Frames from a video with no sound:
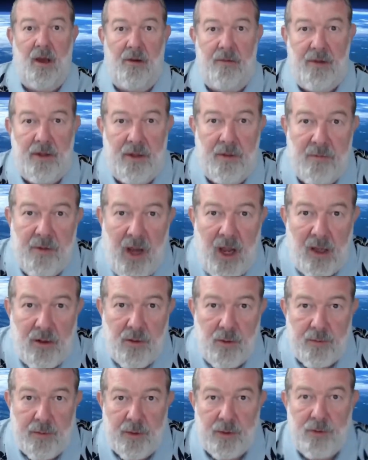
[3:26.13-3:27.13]
в этом
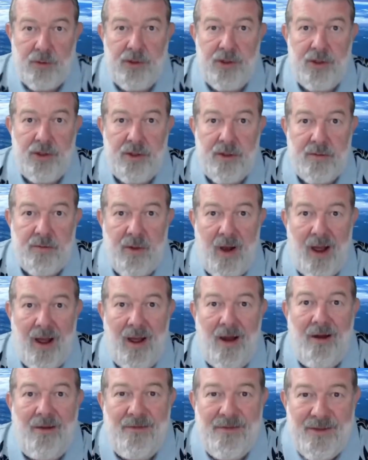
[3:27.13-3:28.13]
году получилось бы
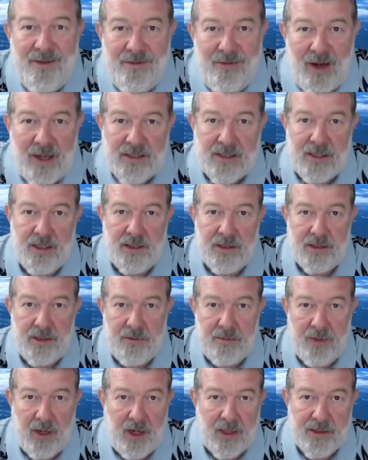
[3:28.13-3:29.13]
в два с
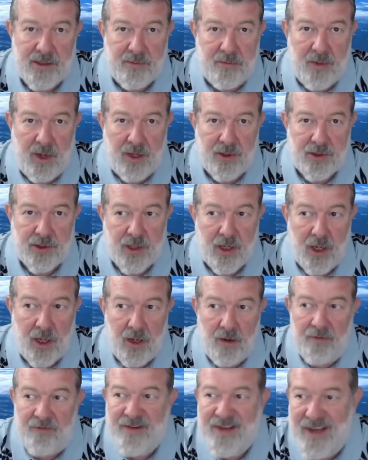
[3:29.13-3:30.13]
лишним раза меньше.
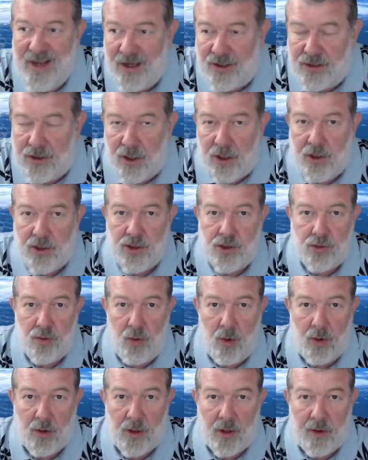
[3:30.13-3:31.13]
В некоторых
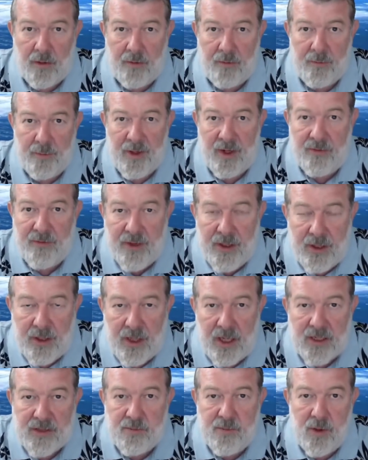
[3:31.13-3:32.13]
школах первый
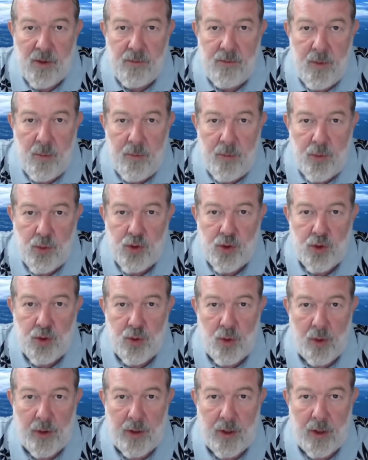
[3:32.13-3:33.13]
класс был бы
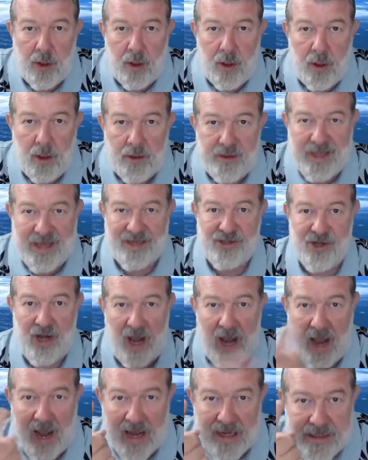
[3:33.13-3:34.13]
пустой. Даже
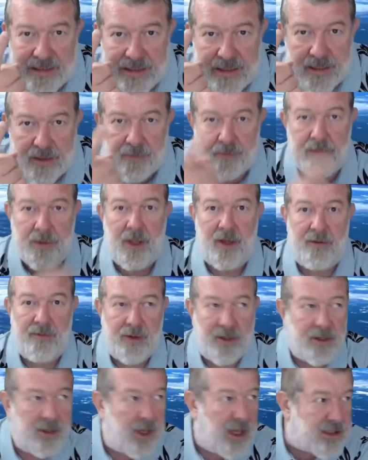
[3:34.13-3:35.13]
один
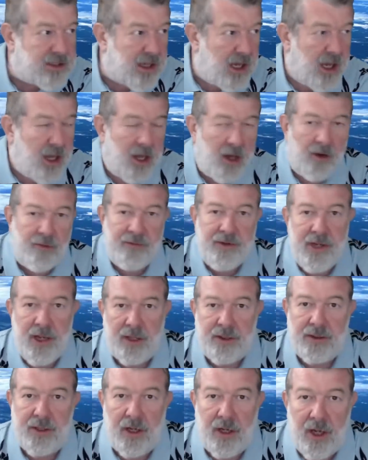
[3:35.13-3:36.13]
первый класс в
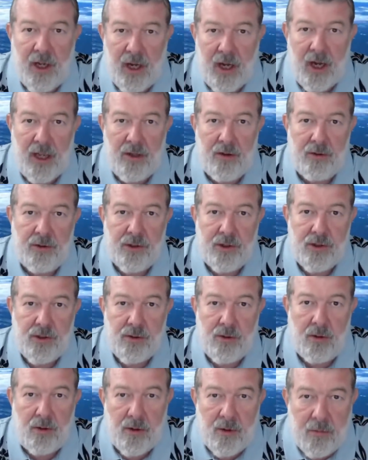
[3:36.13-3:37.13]
некоторых районных
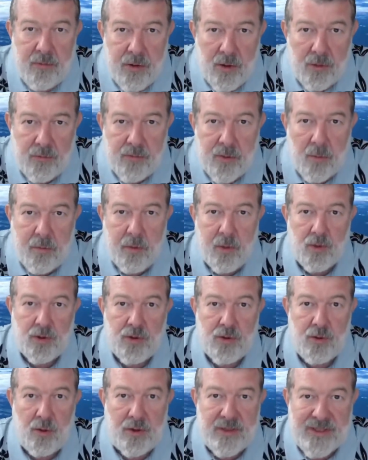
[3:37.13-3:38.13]
школах был бы
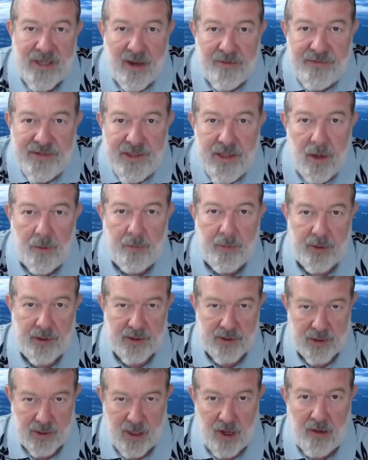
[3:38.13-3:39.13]
пустой, совсем,
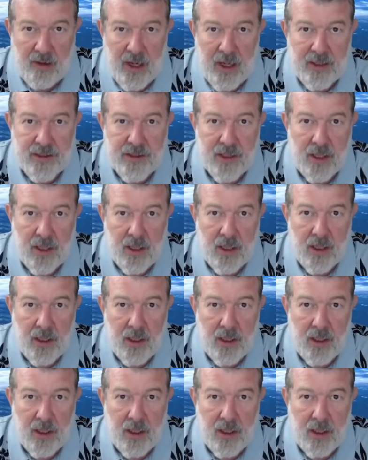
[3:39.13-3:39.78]
представляете?